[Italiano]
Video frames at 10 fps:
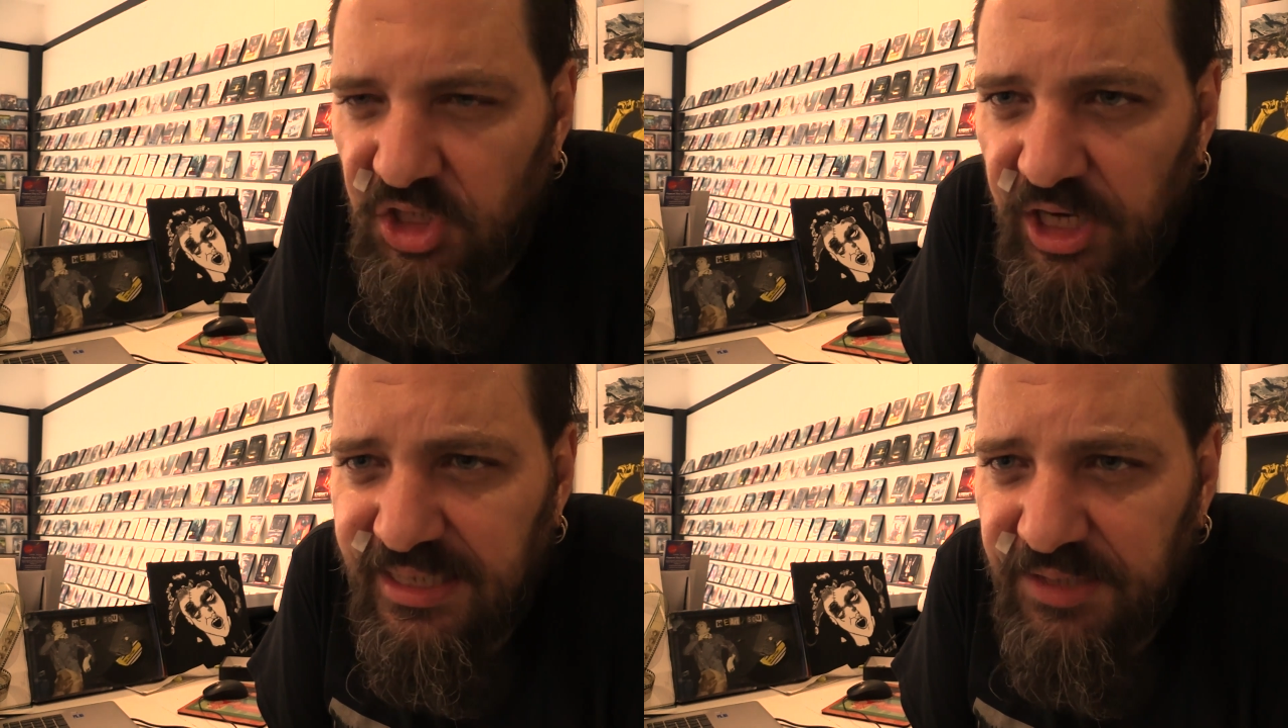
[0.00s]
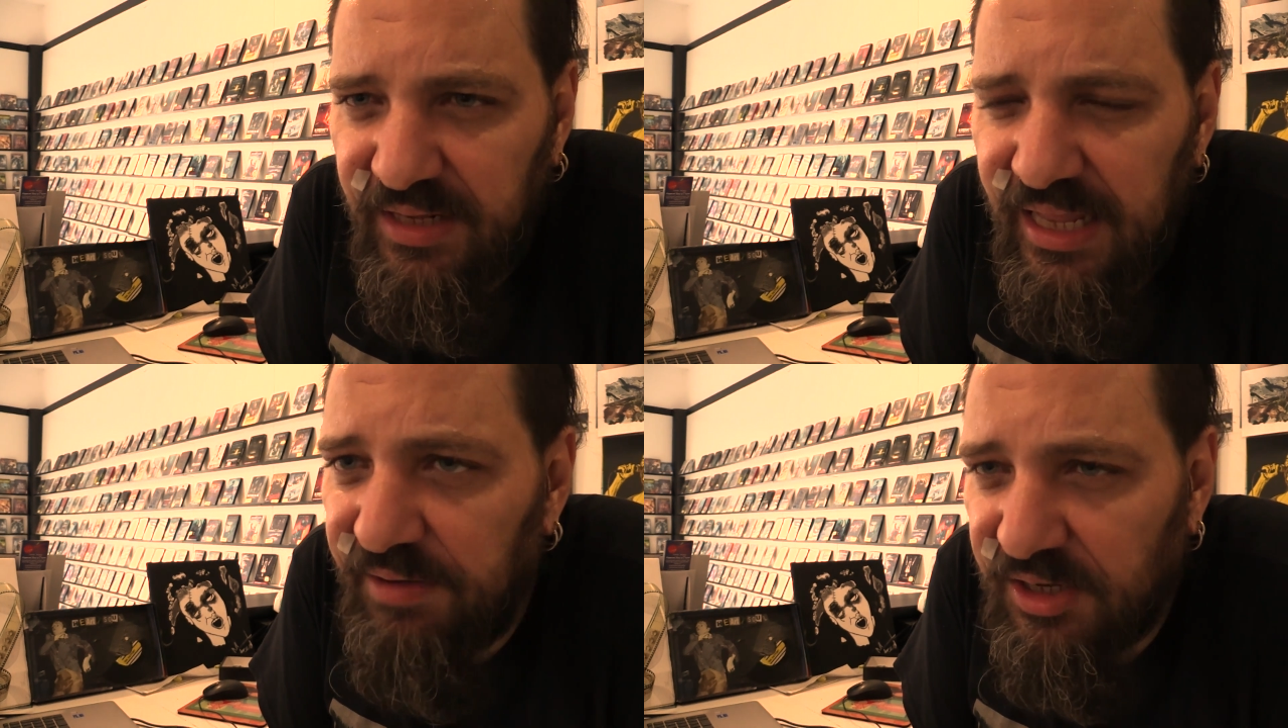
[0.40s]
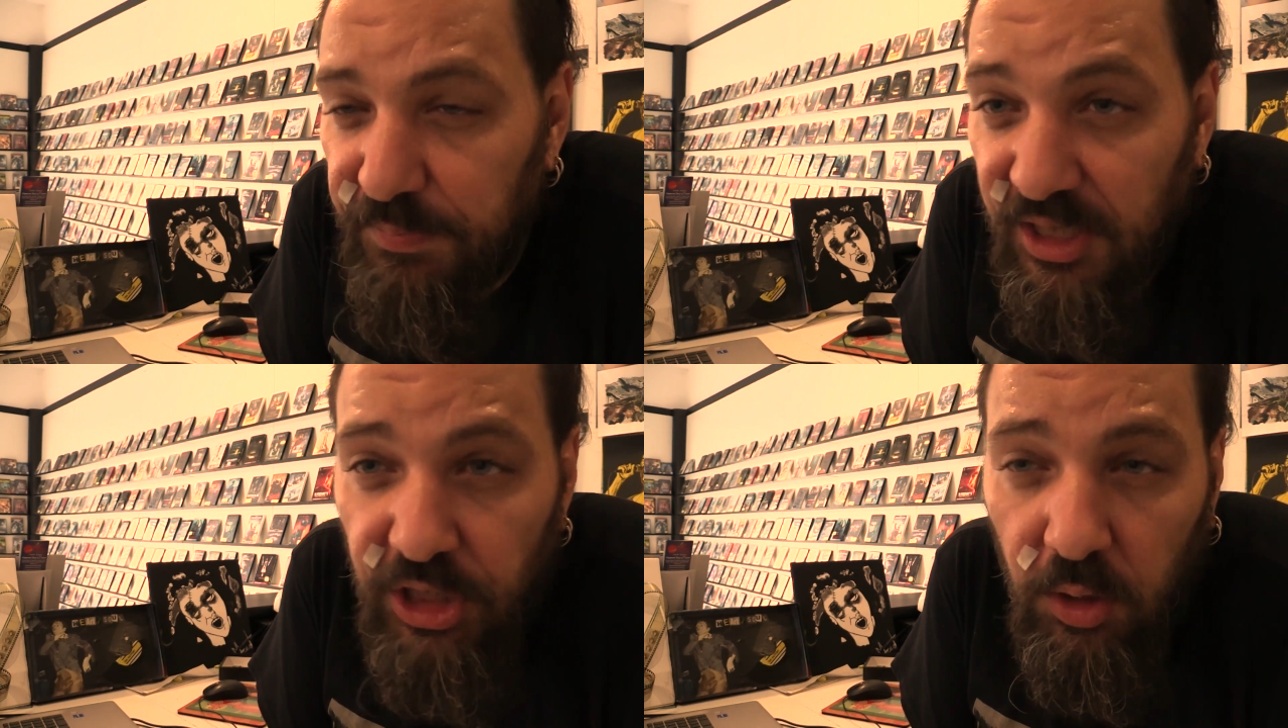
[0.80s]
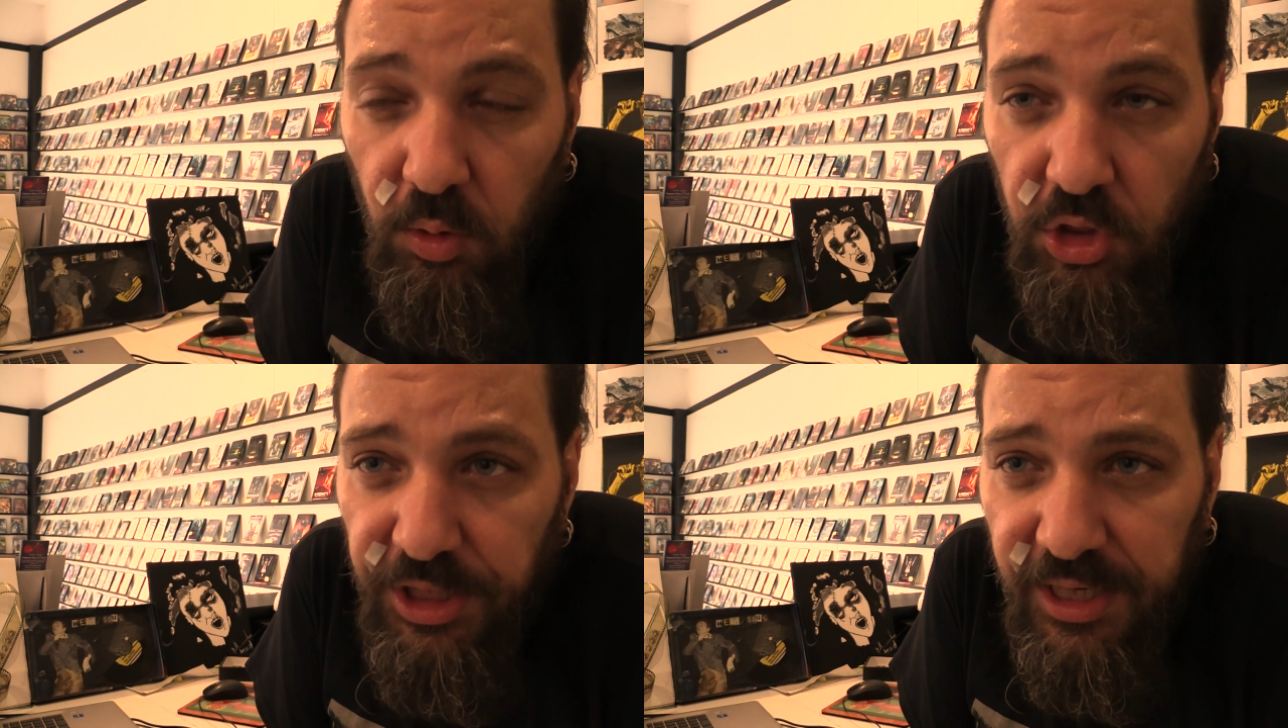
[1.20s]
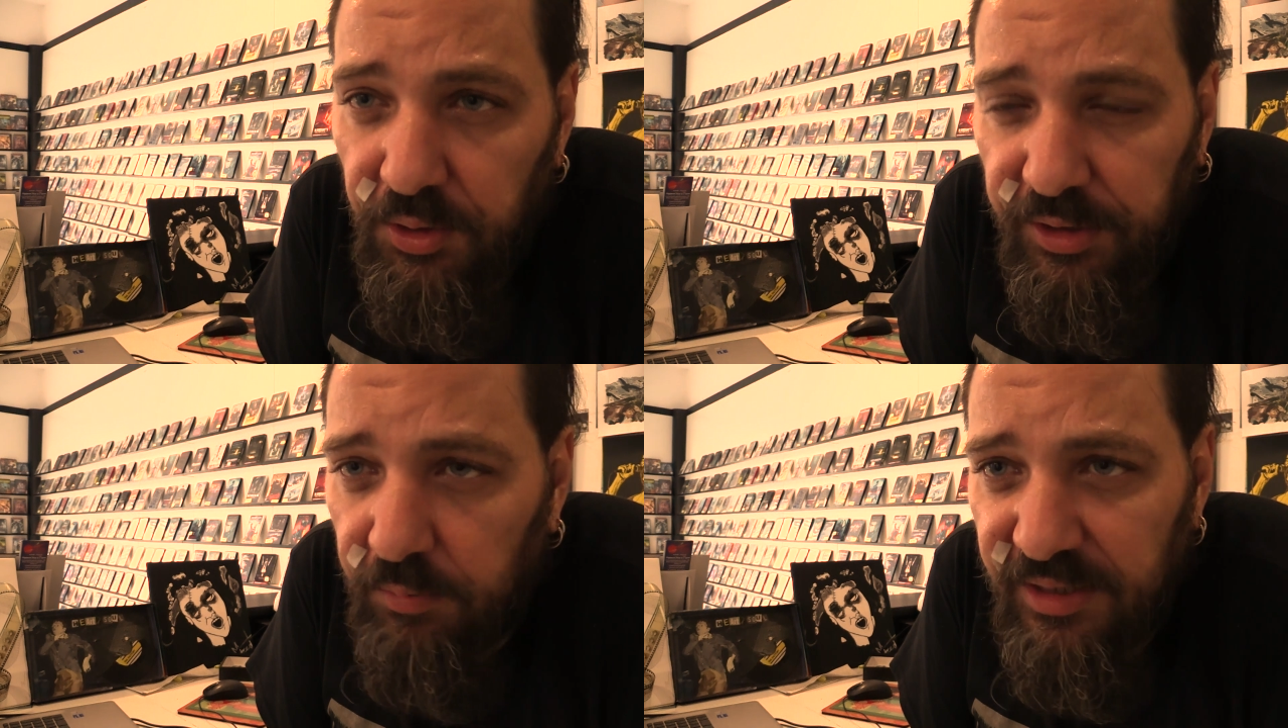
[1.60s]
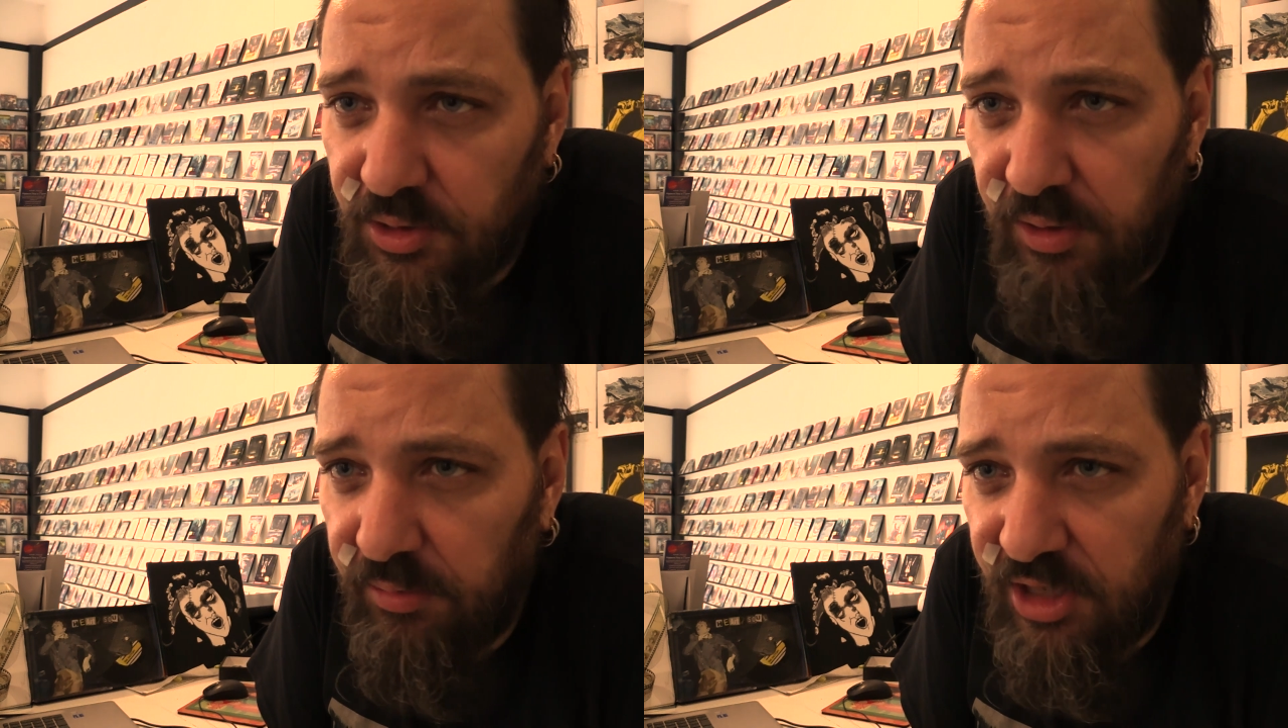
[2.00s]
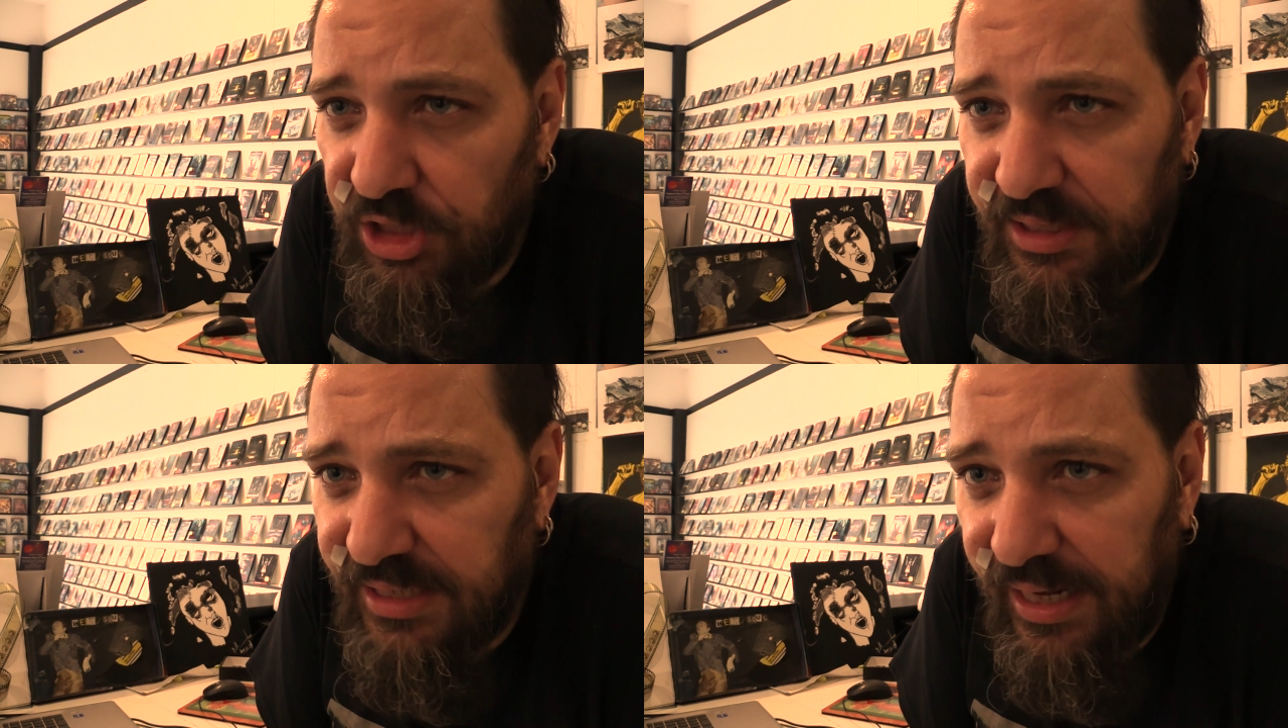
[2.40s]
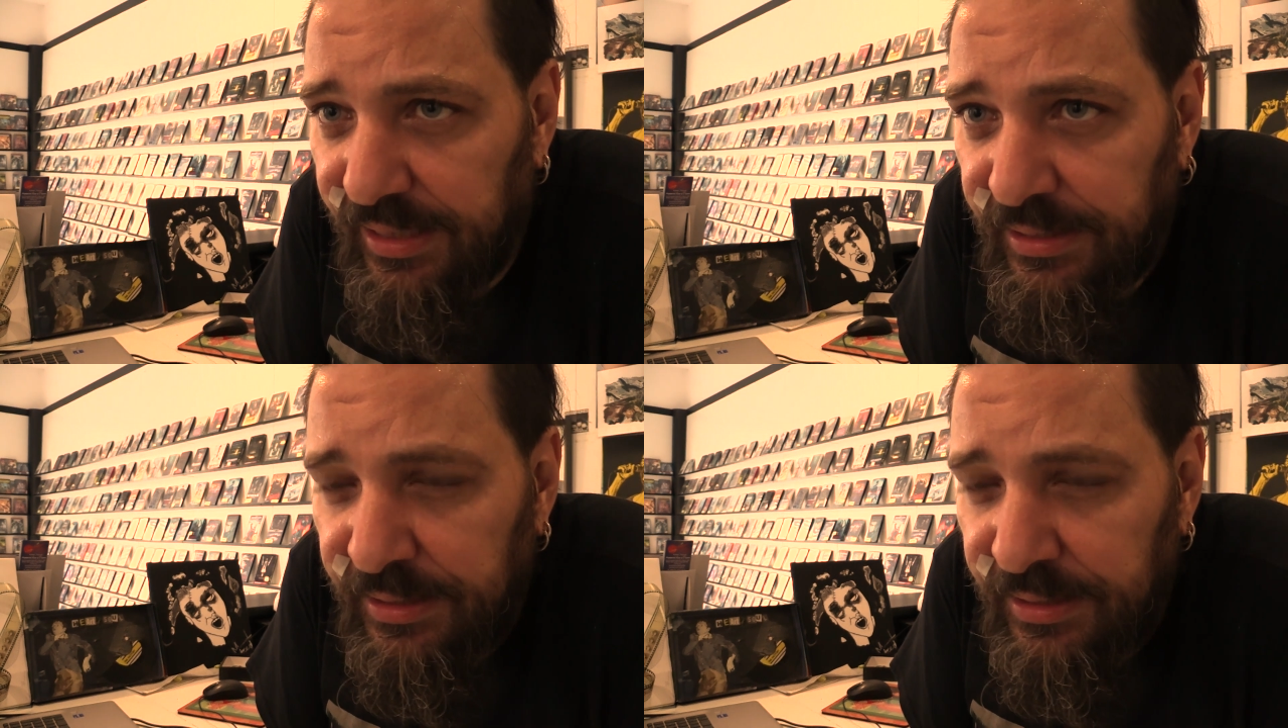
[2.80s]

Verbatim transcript: Già si vedeva, ma già col cerchio, che questo è un regista